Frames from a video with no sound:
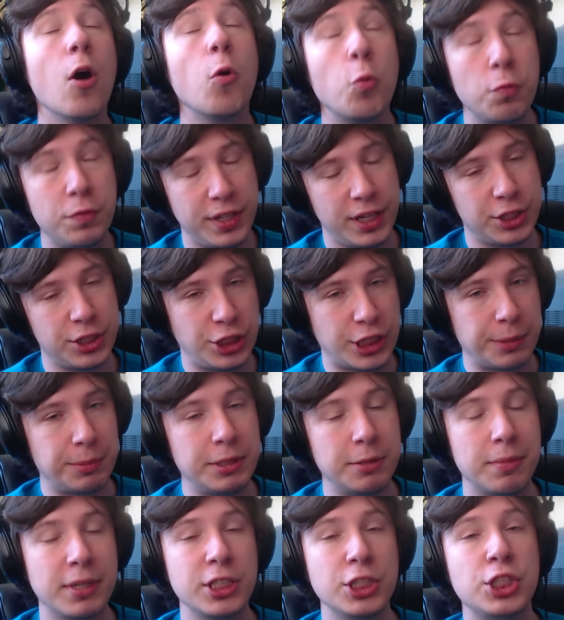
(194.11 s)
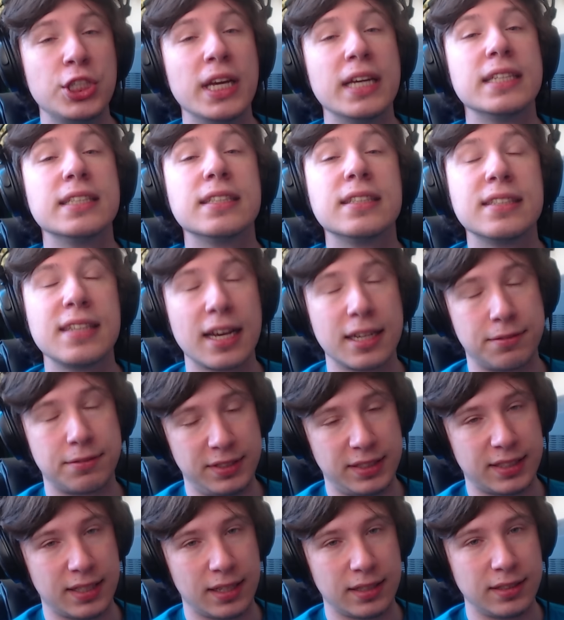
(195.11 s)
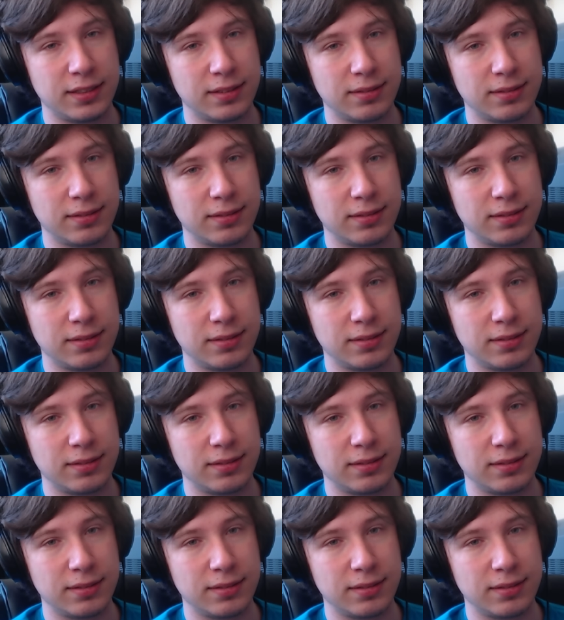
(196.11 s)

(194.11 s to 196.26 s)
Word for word: Uwierzcie mi, będziecie zachwyceni.